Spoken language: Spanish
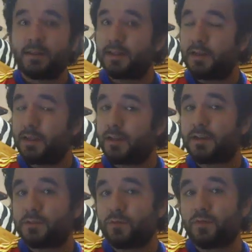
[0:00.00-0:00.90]

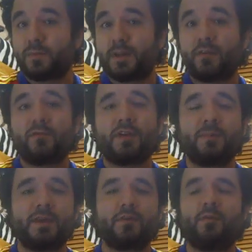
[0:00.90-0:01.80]
Delinger es un hombre de
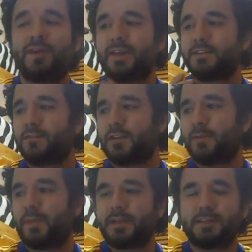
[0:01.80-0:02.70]
Flamingo. ¿Esto
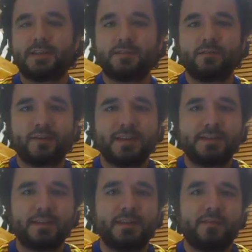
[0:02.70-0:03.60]
qué, ¿Esto qué
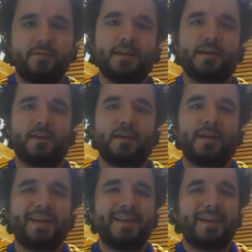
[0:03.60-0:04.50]
significa?
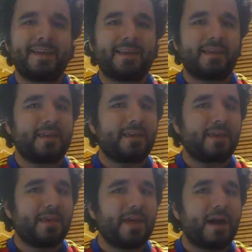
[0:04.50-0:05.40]

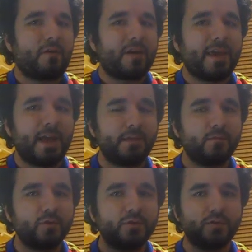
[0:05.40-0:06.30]
que aunque hay
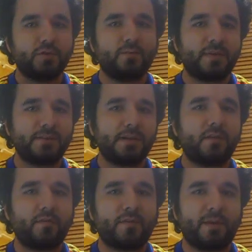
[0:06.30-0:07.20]
muchos hombres de
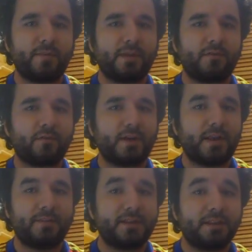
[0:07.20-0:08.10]
doflamingo Flamingo,
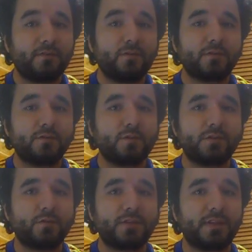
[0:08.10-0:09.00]
realmente todos no
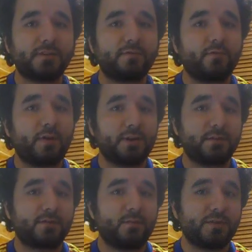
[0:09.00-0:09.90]
son tan
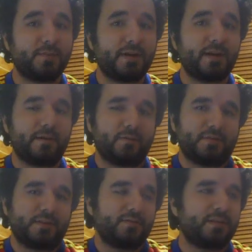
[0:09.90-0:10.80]
fuertes como
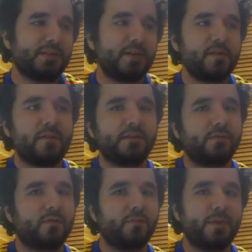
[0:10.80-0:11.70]
esperábamos. Eso ya se había
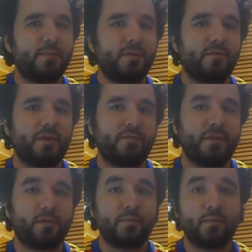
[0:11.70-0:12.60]
visto con Baby Five
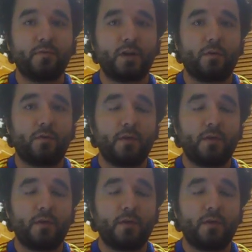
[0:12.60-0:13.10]
y con Buffalo.